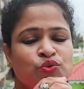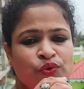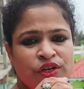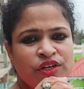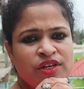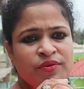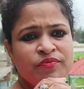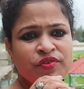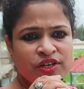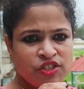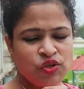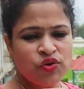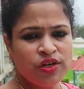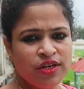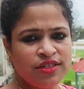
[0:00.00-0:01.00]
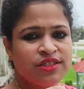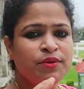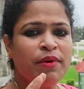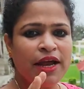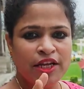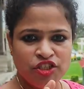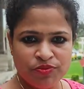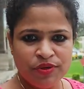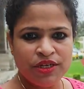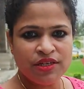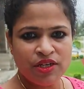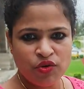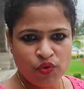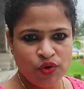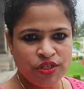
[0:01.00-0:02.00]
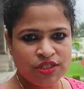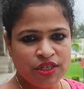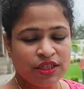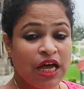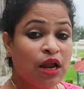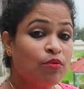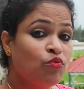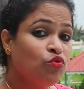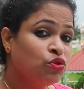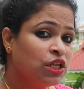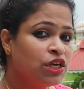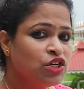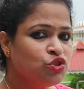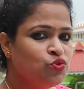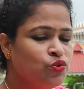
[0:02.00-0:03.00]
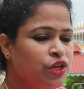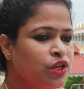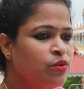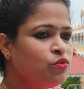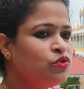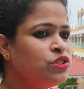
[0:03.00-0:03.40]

সুইট ড্রিম রিসর্টের যে ম্যানেজমেন্টটি রয়েছে তার মুখ থেকে শুনে নেব